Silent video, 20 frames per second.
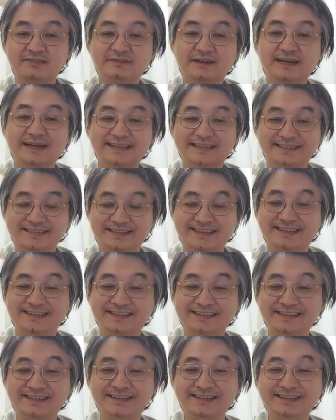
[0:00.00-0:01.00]
fazem,
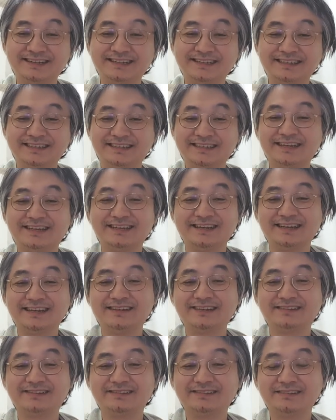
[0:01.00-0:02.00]

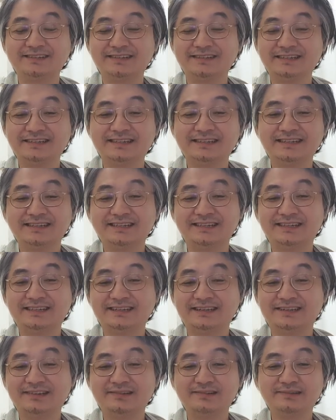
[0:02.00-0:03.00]
entenderam?
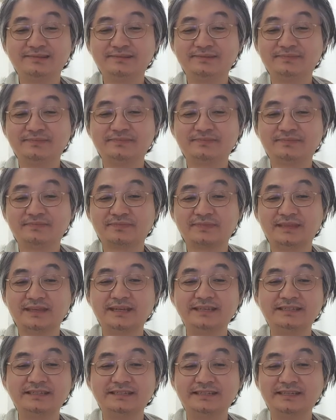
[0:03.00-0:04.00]
Então,
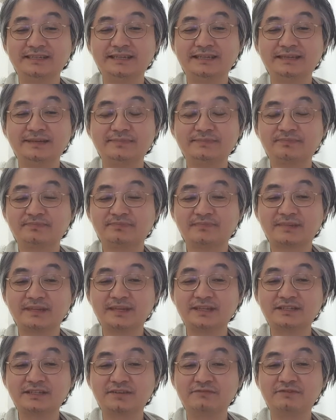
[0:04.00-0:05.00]
esse,
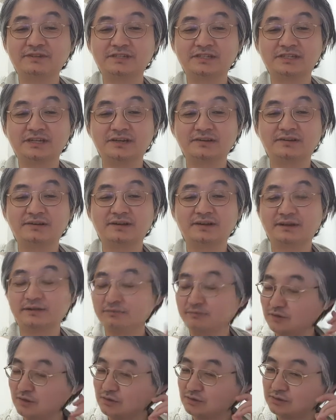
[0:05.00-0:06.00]
esse é o vídeo de agora,
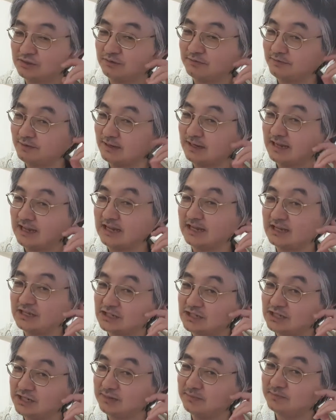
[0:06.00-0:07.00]
um vídeo
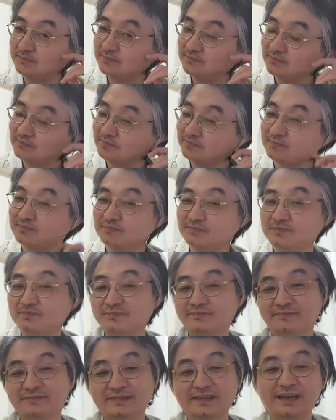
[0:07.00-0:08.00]
diferente,
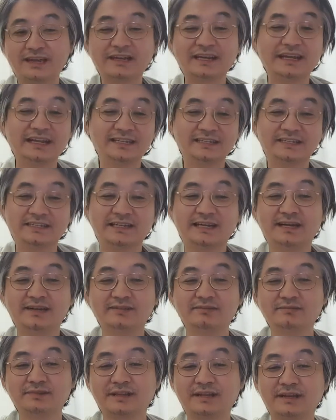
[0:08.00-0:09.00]
né?
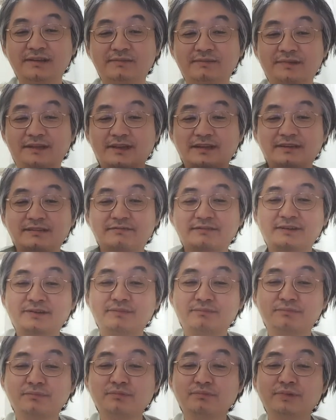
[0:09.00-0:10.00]
engraçado, né? Porque
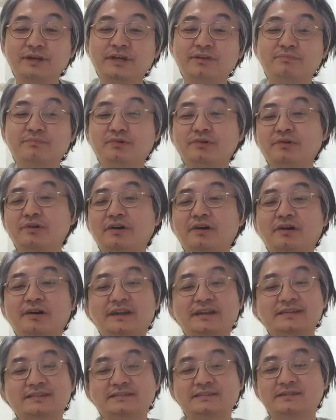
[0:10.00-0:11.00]
ficando no banheiro por
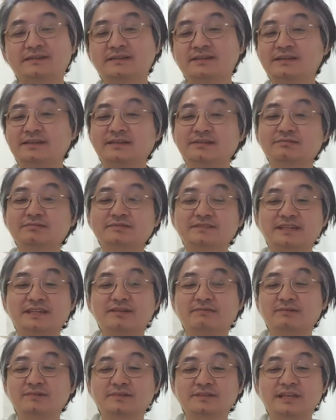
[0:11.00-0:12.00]
horas, não
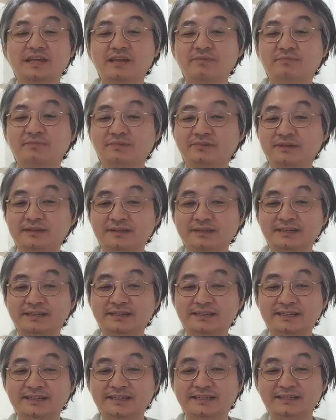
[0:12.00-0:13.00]
sei o tempo,
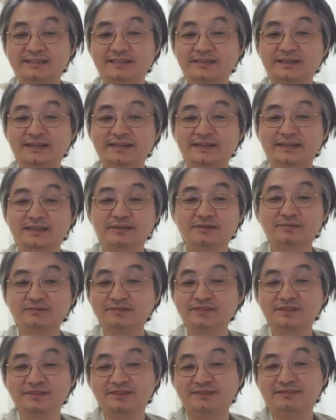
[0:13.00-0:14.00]
né? Que eu não
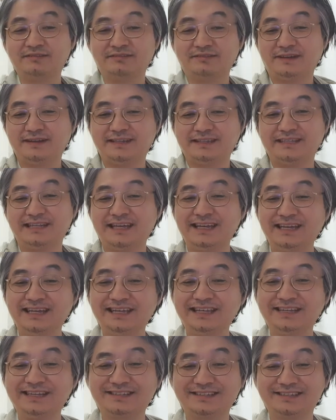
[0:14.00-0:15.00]
sou de
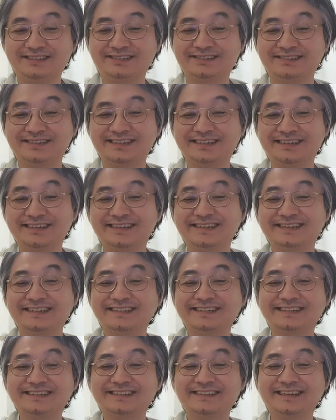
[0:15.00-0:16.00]
fazer isso,
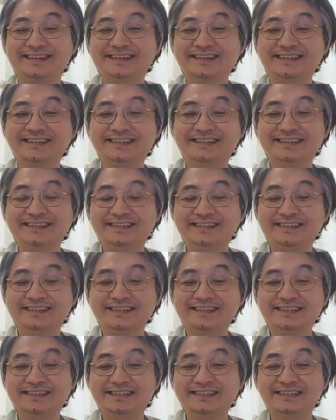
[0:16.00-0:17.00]
né?
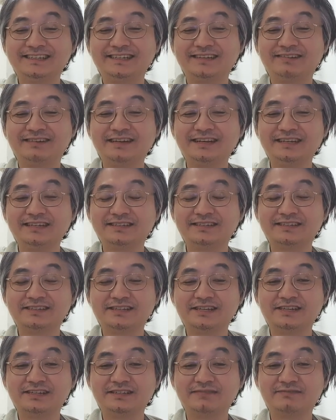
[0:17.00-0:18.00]
Então é isso,
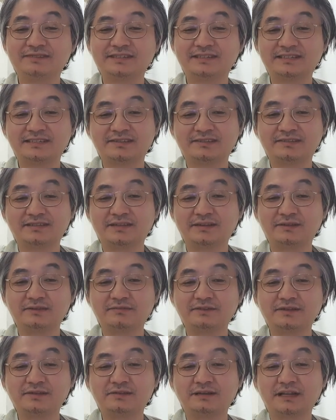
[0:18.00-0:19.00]
gente. Se vocês gostaram do
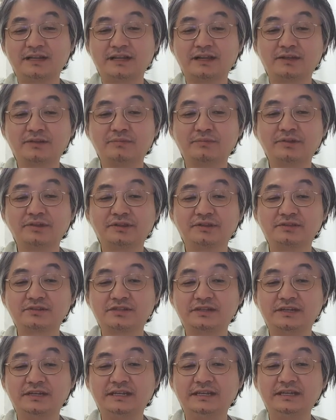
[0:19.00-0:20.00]
vídeo, clique no botão
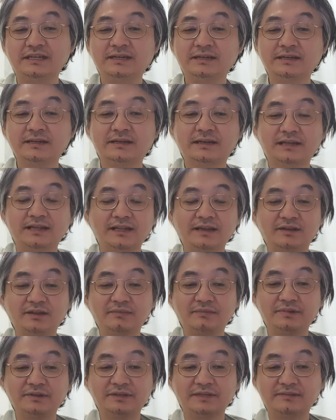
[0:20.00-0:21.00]
joinha, clica no
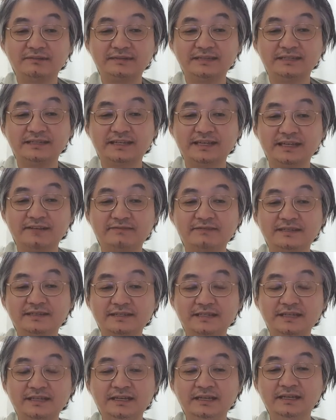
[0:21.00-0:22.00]
botão
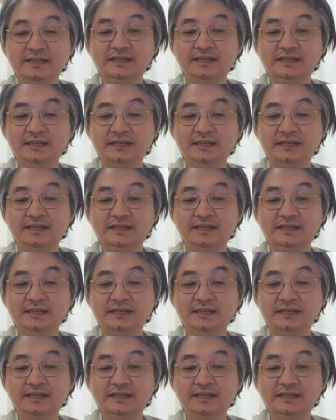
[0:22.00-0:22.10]
inscreva-se